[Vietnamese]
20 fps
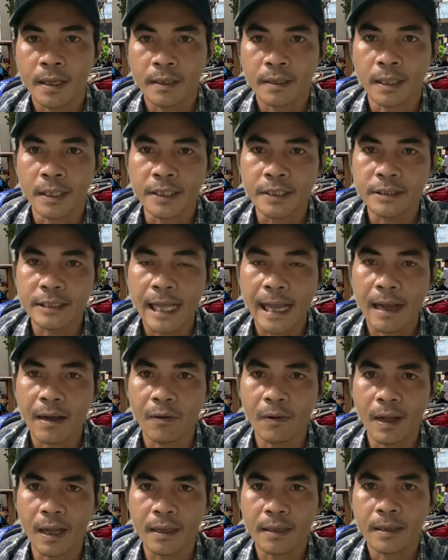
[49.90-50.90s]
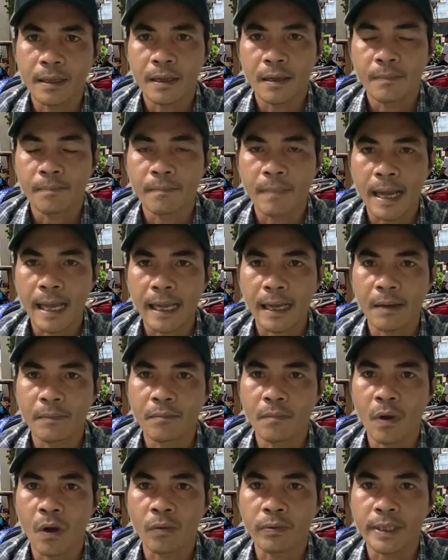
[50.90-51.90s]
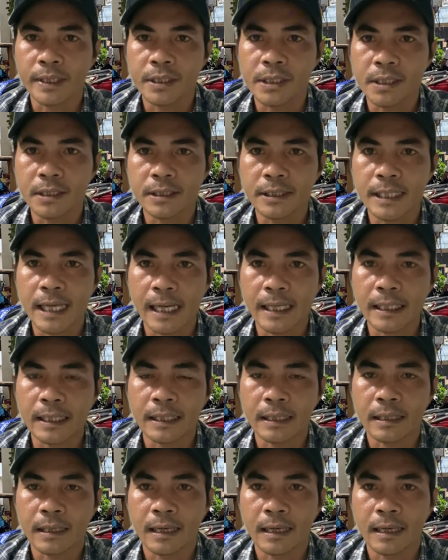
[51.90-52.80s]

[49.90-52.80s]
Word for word: nghĩ sao á mang một cái chức danh